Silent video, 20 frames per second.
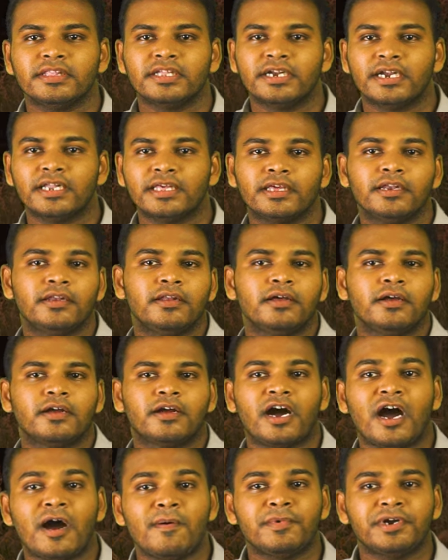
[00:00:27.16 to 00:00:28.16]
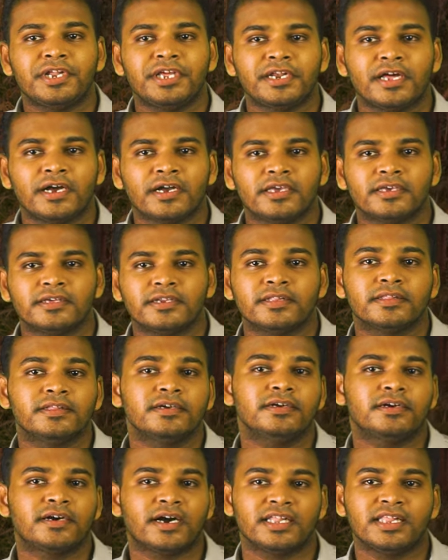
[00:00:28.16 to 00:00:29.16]
இந்த நிலையில் காமெடியனாக
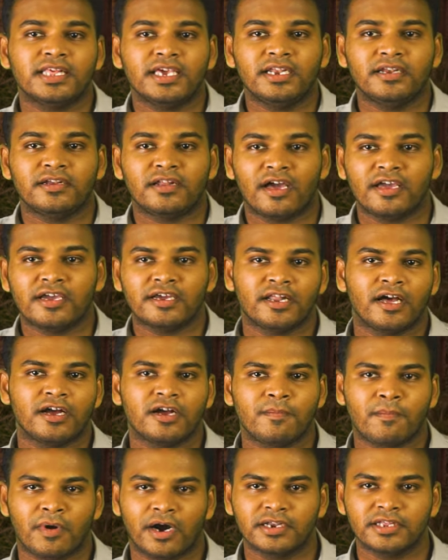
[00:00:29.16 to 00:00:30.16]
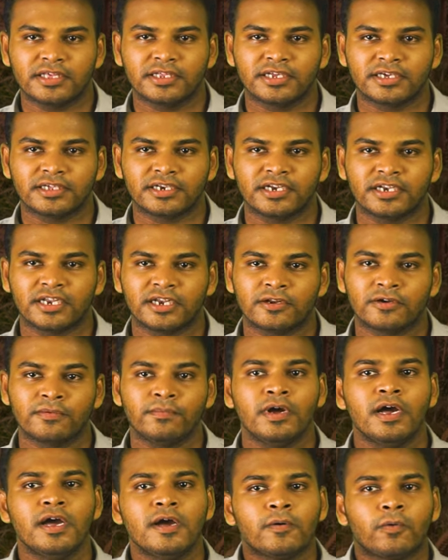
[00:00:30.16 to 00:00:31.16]
இருந்து கதையின் நாயகனாக மாறியிருக்கிறேன்
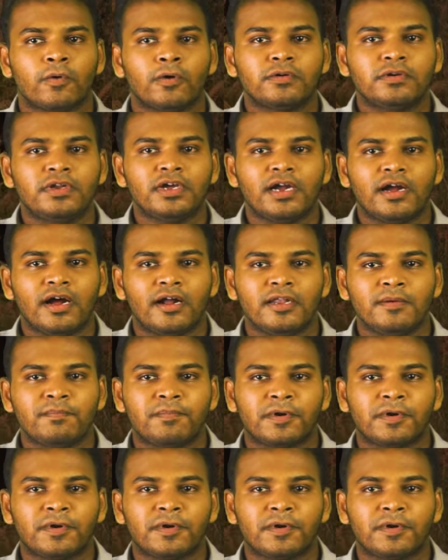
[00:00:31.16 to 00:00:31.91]
என்றும் கொட்டுக்காளி